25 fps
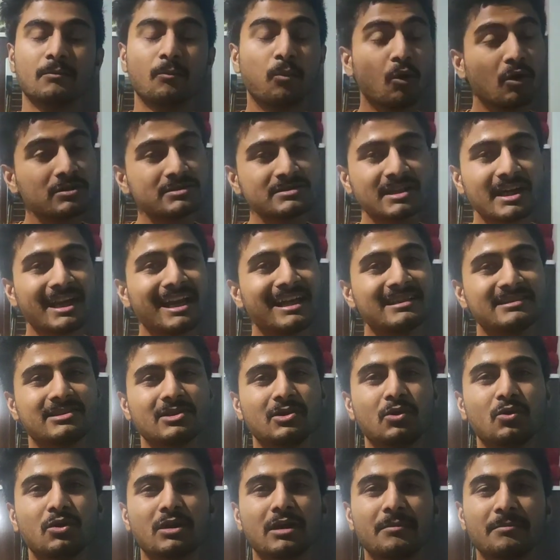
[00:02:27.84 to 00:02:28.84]
बहुत सारे
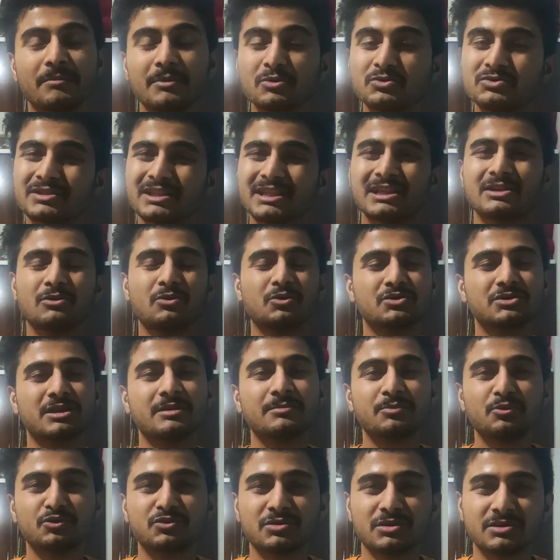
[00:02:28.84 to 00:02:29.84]
ऐसे लोग हैं मैं उनसे एक
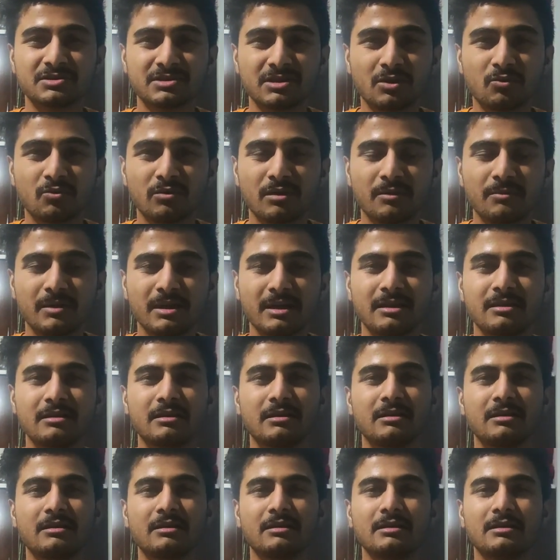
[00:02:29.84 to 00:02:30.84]
क्वेश्चन पूछना चाहूँगा भाई
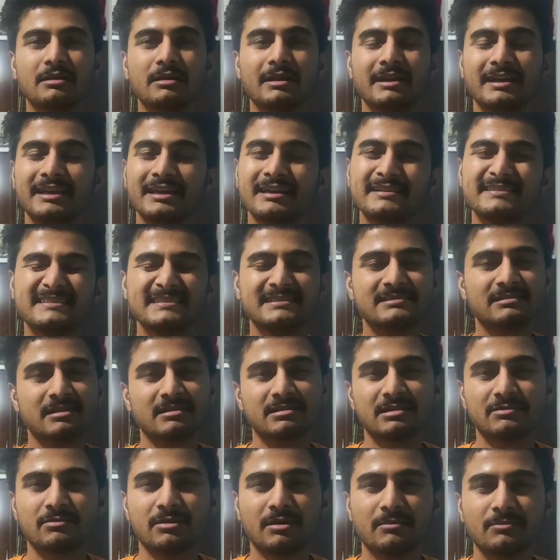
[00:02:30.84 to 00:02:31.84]
एक चीज़
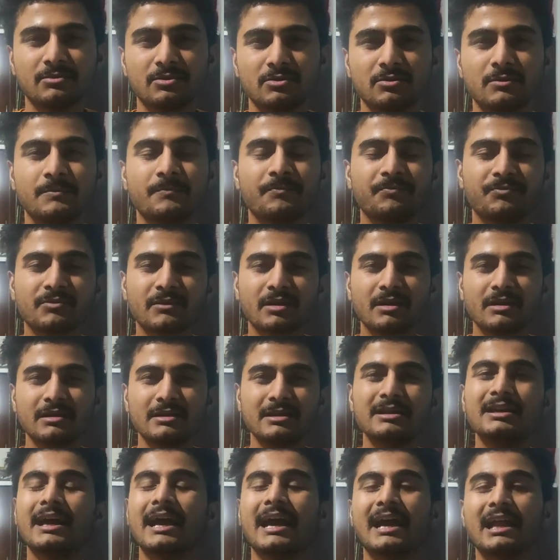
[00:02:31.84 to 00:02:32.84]
का जवाब दो
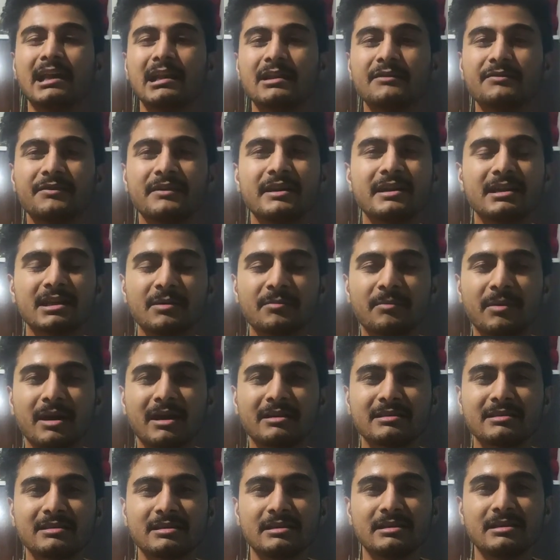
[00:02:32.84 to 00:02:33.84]
ये एलिफेंट की
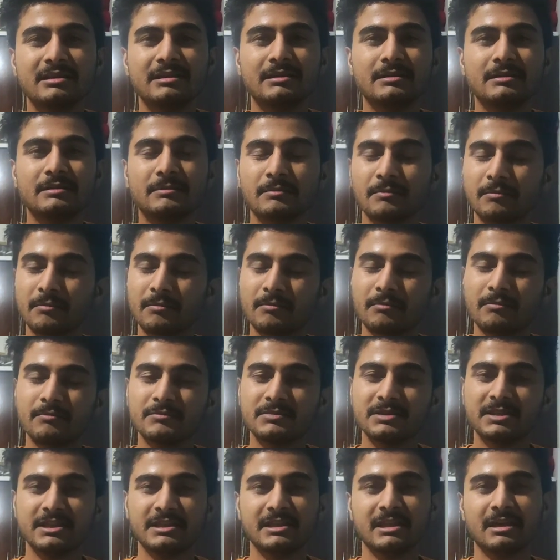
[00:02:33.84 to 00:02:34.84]
बात थी
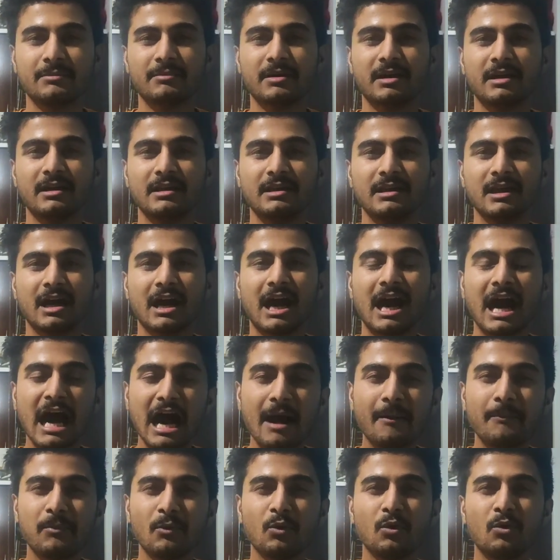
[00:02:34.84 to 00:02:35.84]
ठीक है मान लिया
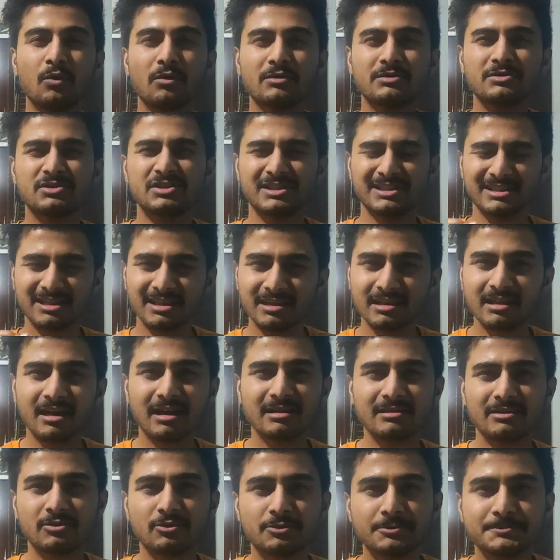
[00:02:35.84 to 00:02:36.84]
आप लोग चिकन
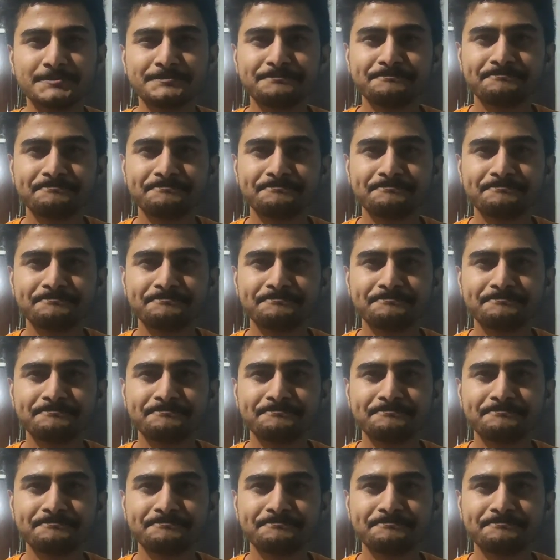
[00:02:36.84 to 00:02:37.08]
खाते हो